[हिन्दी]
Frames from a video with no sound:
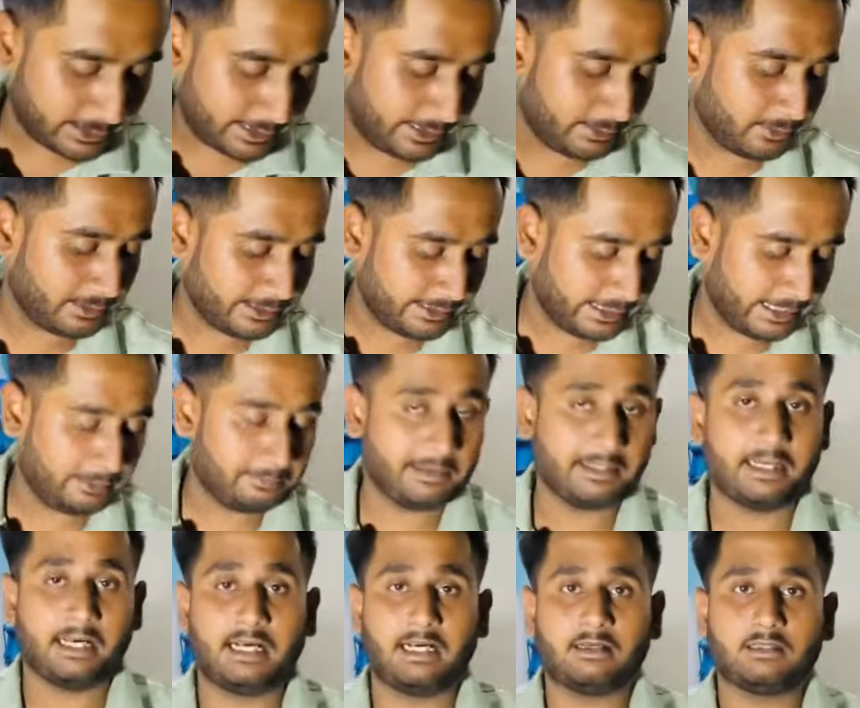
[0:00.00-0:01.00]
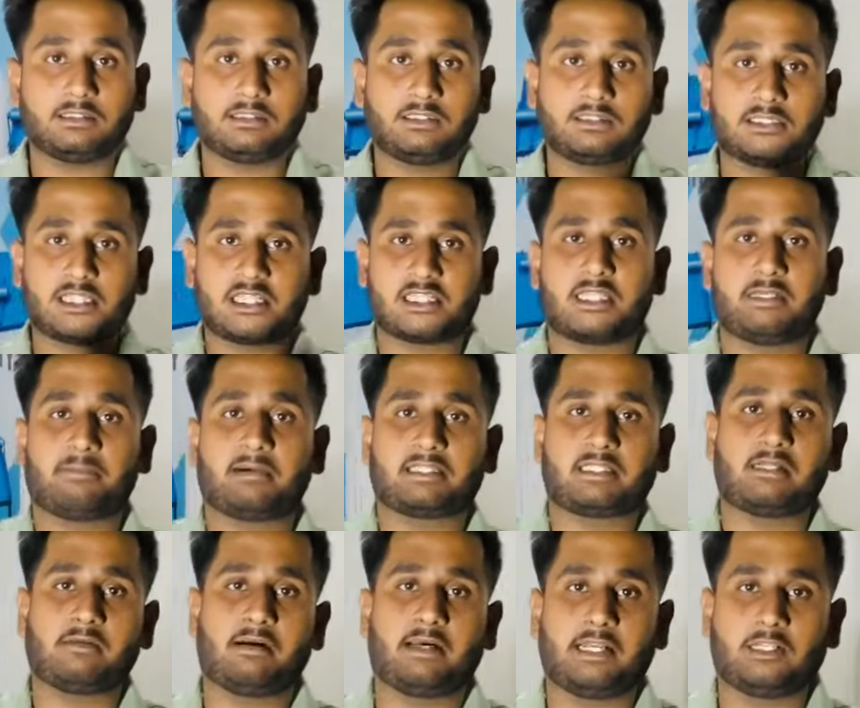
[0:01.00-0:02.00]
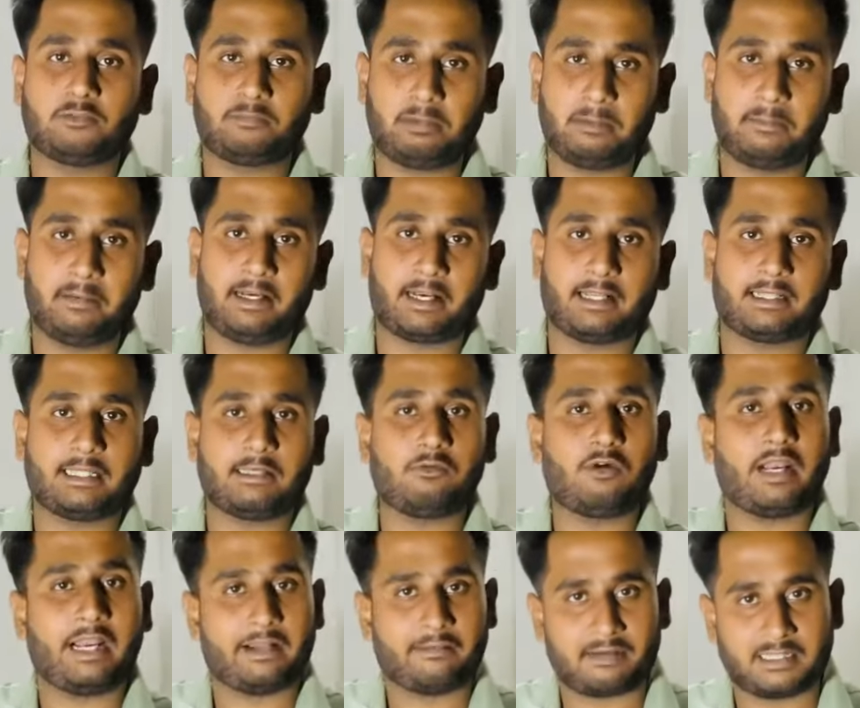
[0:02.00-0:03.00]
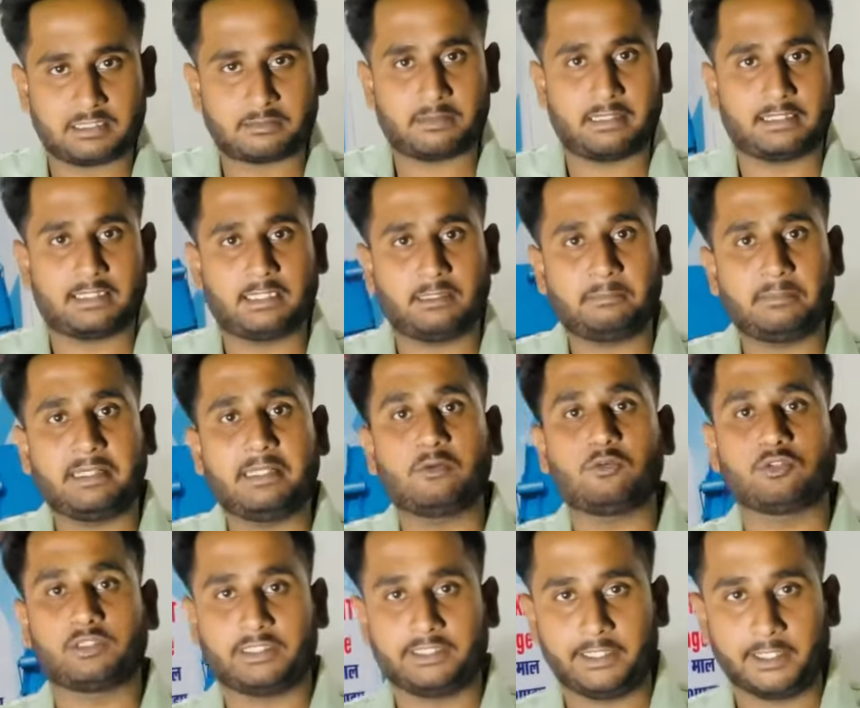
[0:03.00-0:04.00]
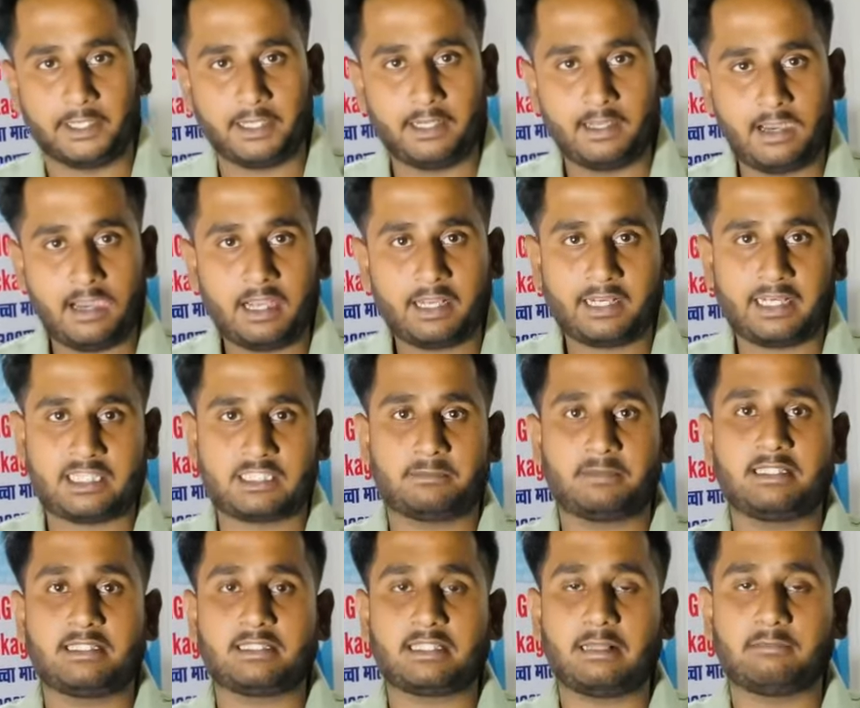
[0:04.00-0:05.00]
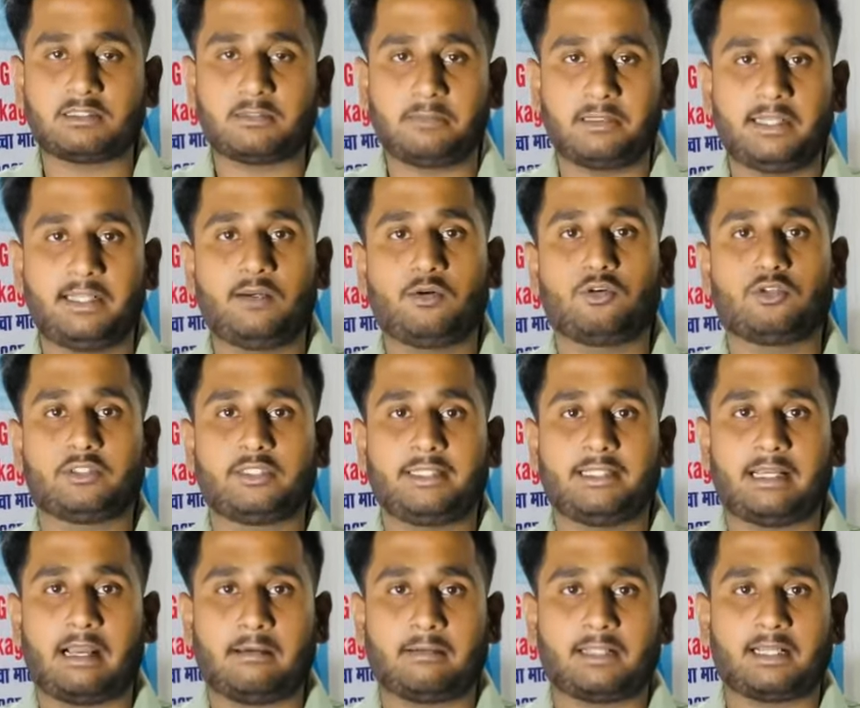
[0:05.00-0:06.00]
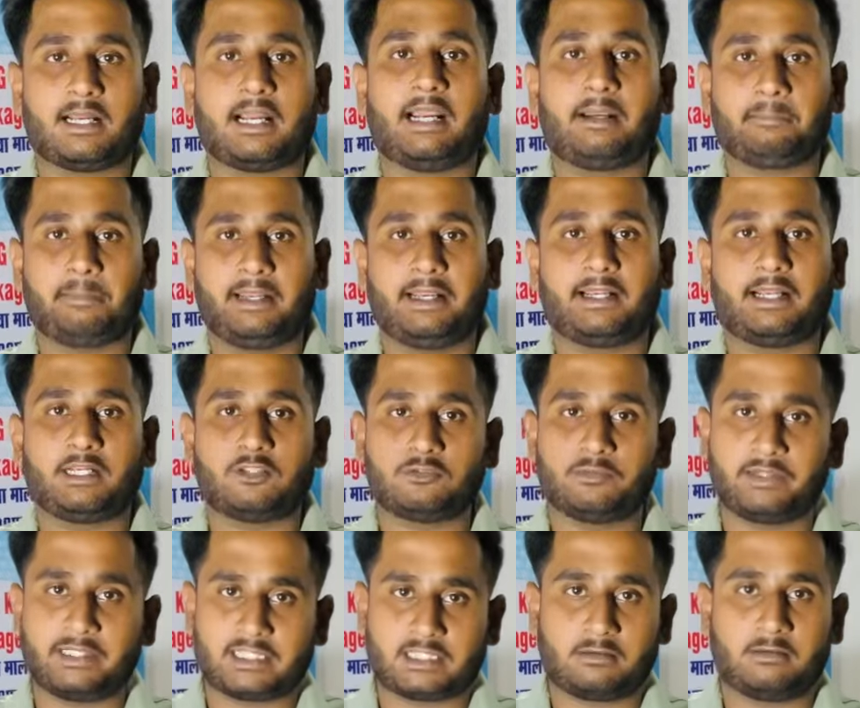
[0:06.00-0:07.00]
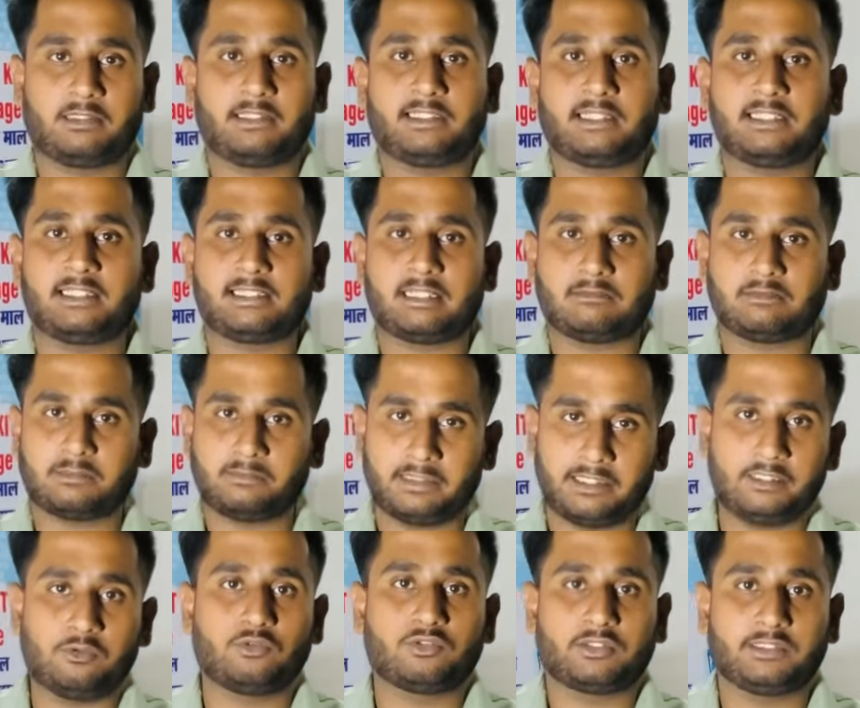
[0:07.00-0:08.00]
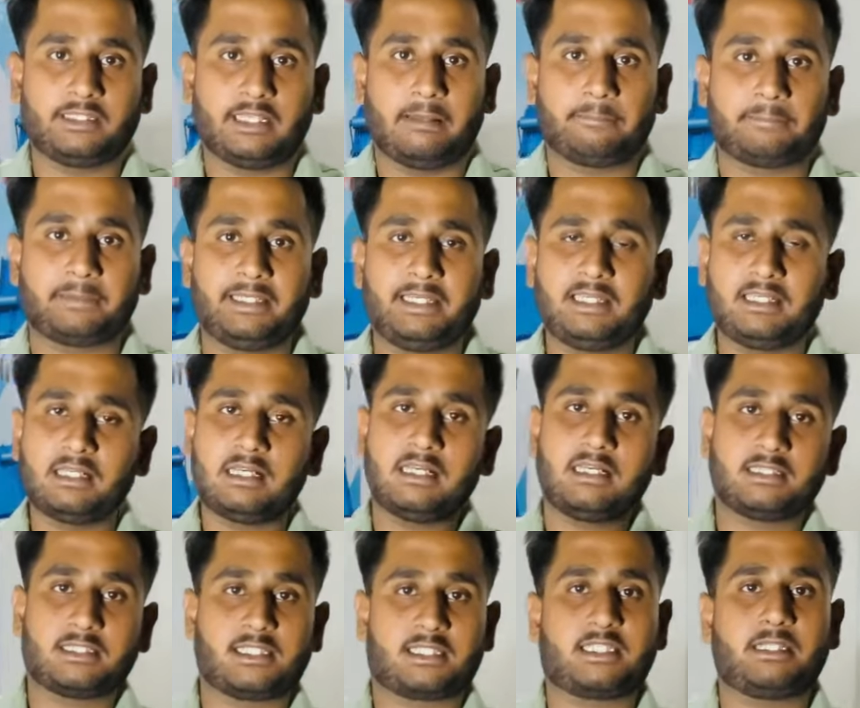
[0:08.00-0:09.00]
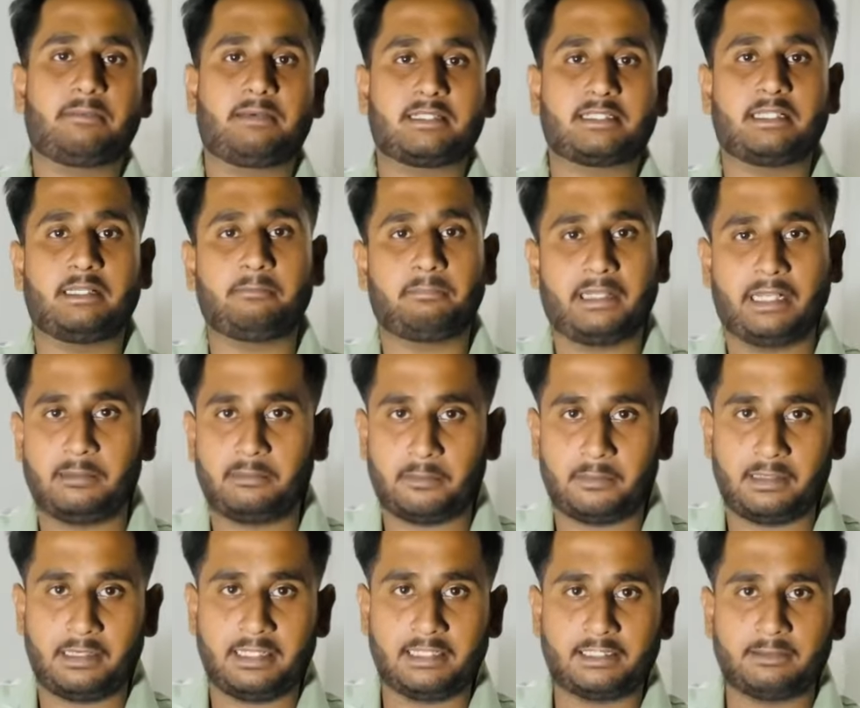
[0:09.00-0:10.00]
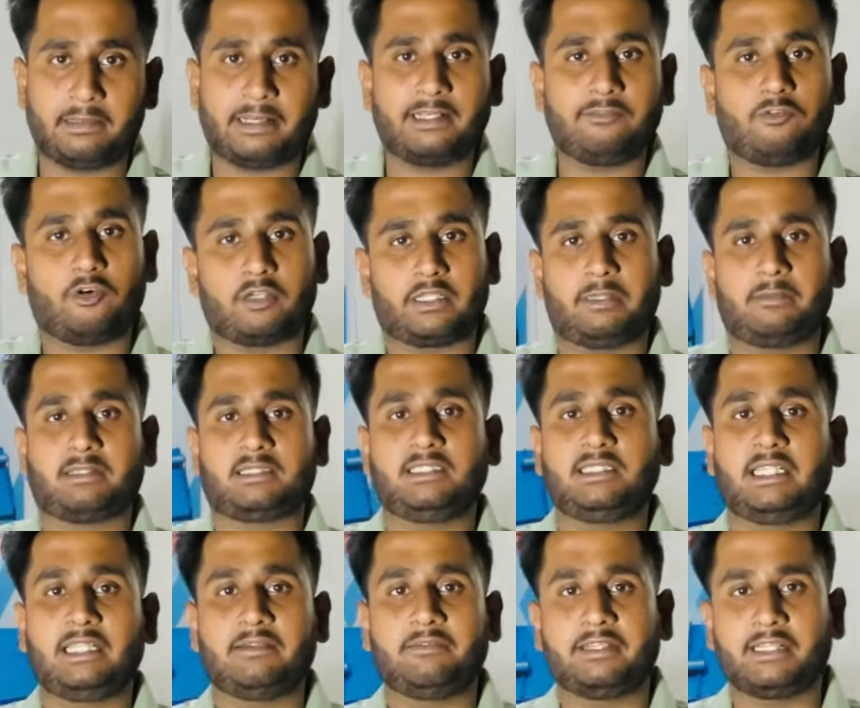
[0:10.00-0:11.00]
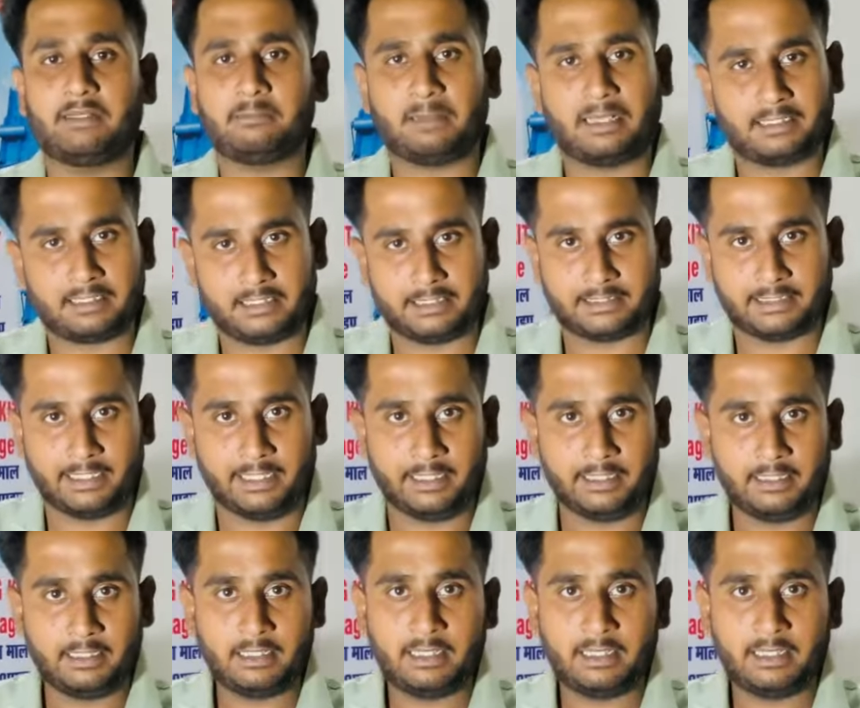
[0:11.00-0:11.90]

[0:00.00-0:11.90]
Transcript: मतलब कहने वाला ये है मेरा जो सिक्सटी परसेंट हमारा जो पेमेंट रहता है वो एडवांस में रहता है जो बिलिंग होती है कस्टमर जिस नाम से बिलिंग होती है आधार कार्ड पैन कार्ड जो भी कस्टमर देता है जिस नाम से बिलिंग होती है आपकी सिक्सटी परसेंट हम पहले पेमेंट लेते हैं बाकी फोर्टी परसेंट डिलीवरी के बाद लेते हैं